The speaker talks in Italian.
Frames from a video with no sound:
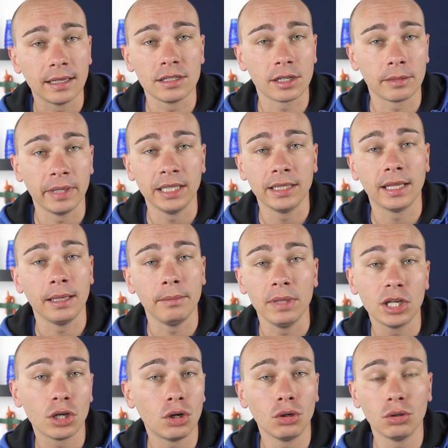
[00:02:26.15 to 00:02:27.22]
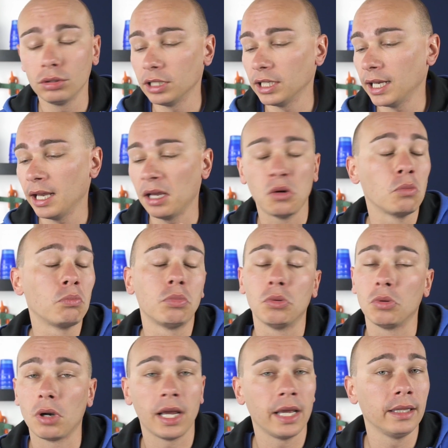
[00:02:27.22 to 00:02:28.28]
leggermente in microonde,
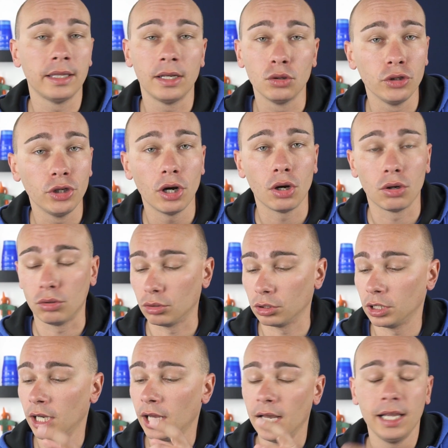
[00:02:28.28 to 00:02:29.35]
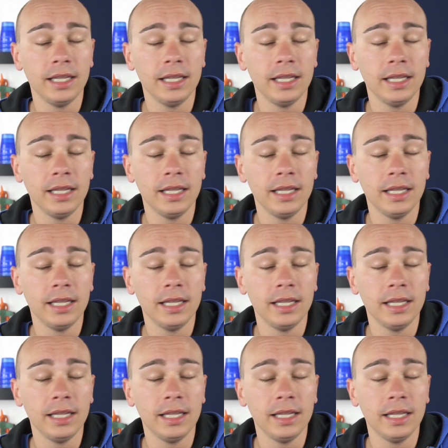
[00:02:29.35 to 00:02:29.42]
oppure dello yogurt.